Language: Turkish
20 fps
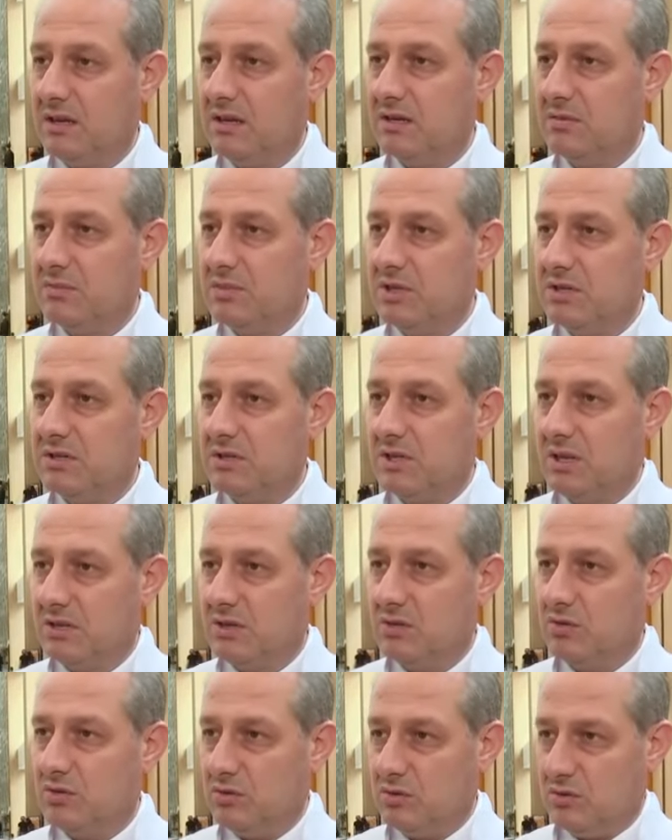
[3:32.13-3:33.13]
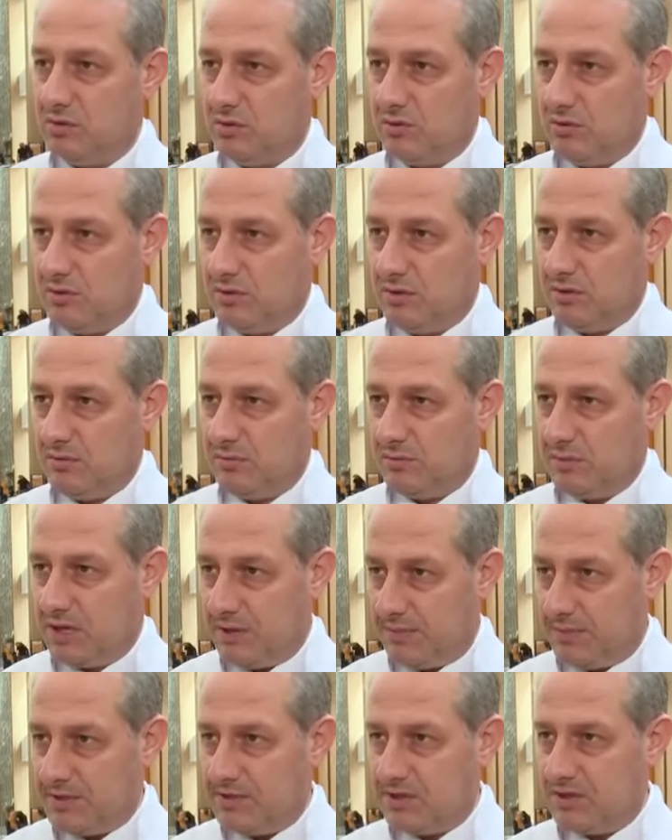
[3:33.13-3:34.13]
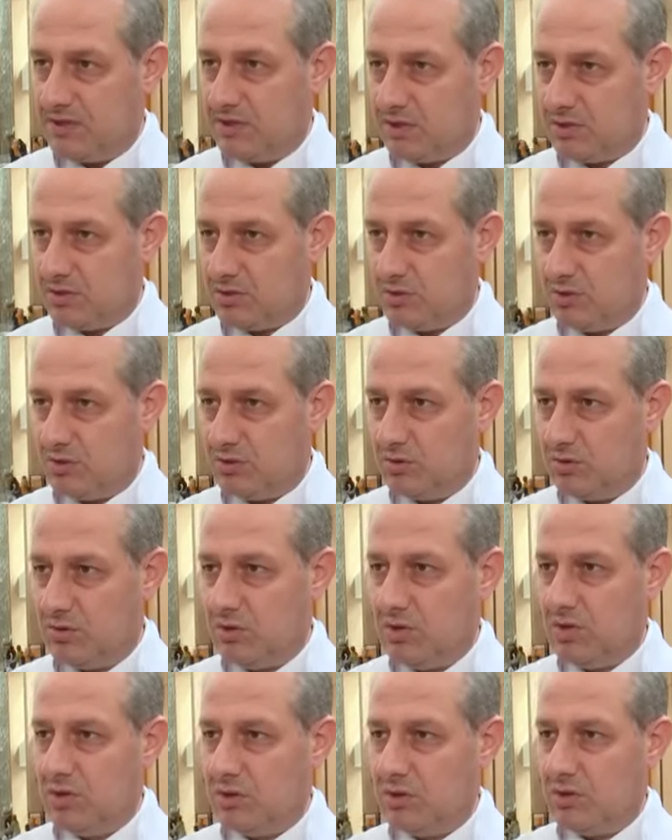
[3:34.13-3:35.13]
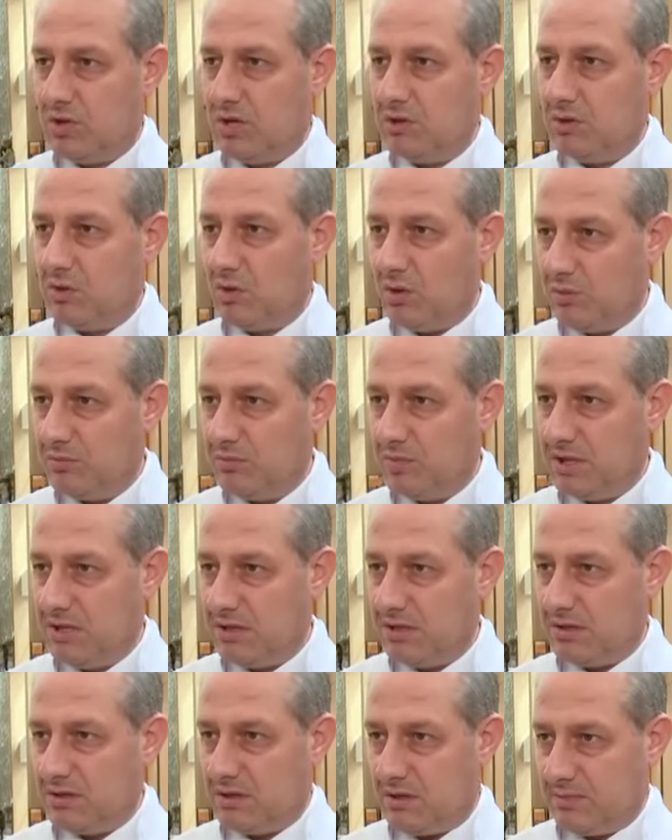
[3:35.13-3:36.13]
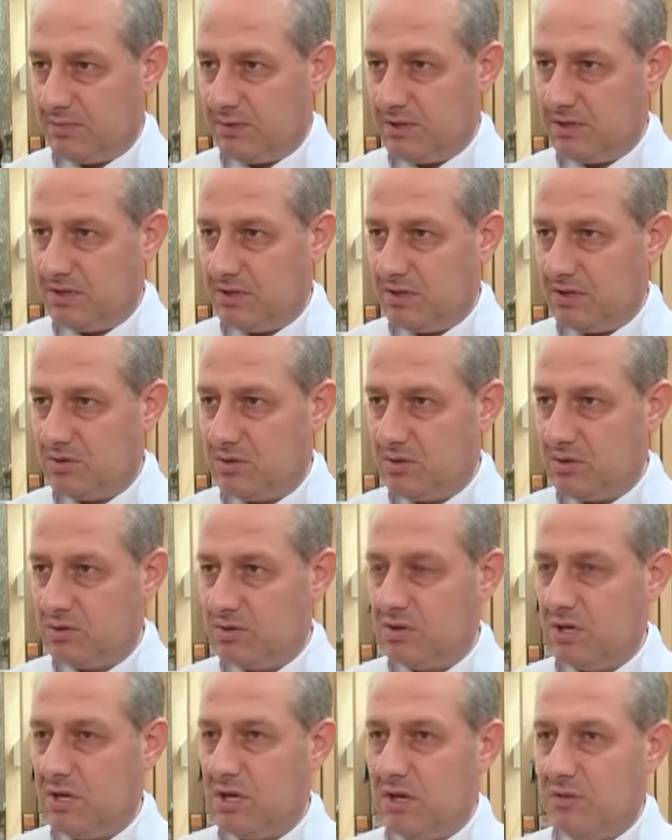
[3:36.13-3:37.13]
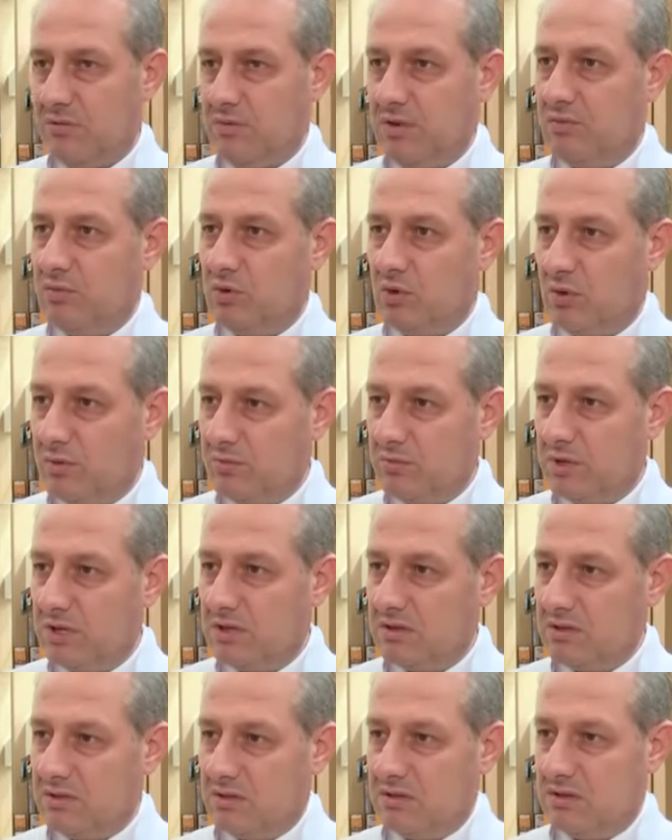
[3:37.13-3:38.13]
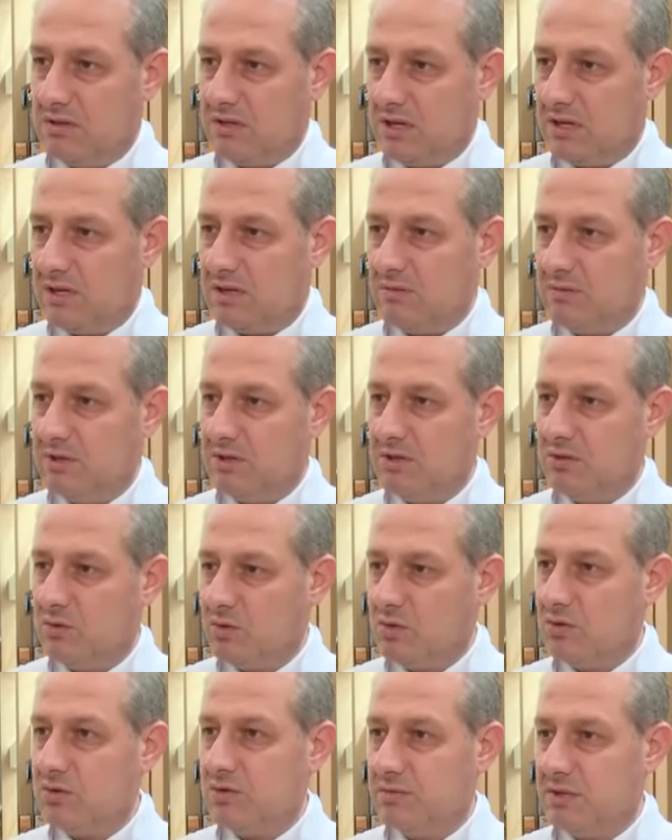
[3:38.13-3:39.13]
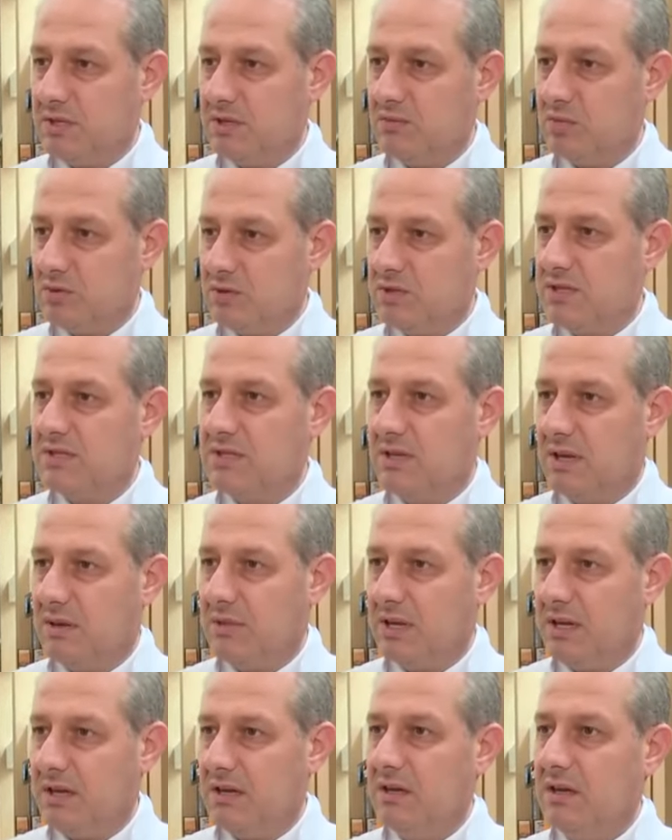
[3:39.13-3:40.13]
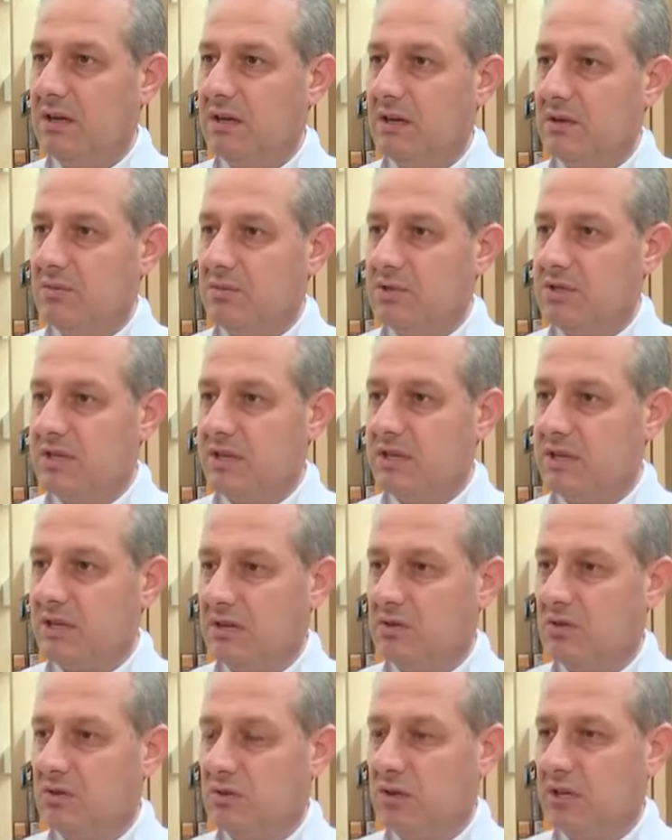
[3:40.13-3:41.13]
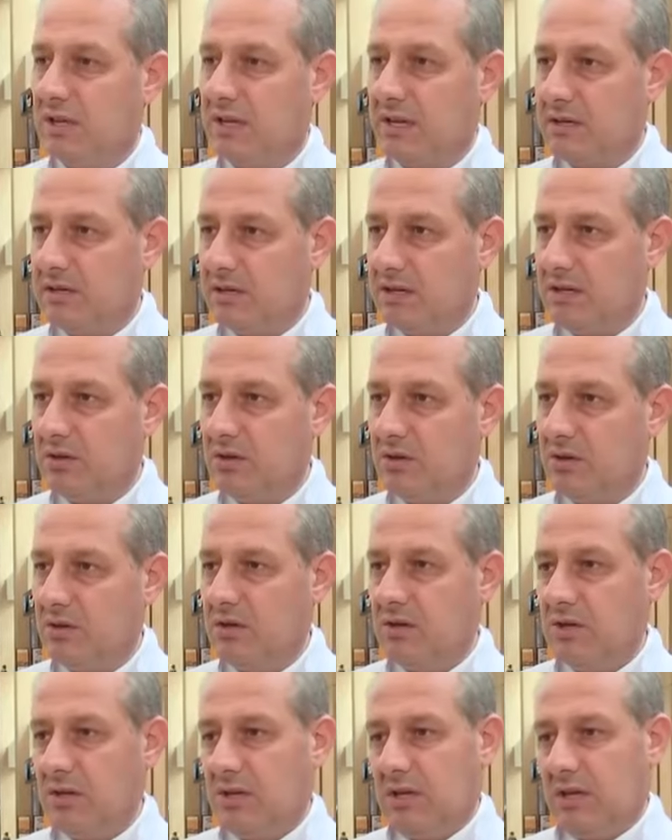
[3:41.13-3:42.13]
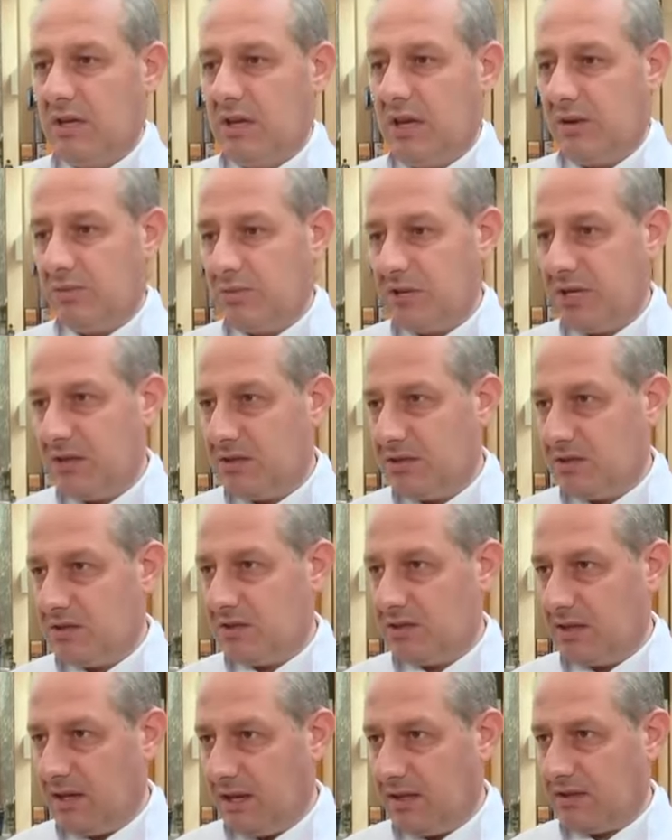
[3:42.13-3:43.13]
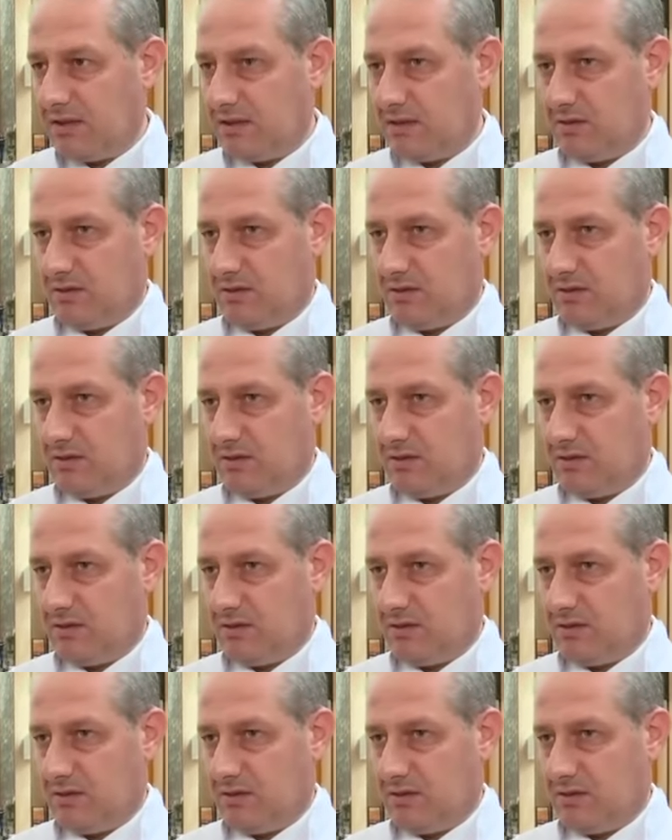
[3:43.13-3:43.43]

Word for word: bir randevu kapasitesi açıyorduk. Şu anda 10 binlik kapasite açıyoruz ve bir 10 bin e, rakamının 9 bini bu sistemle bize randevu olarak geliyor. Hem kendisi rahat,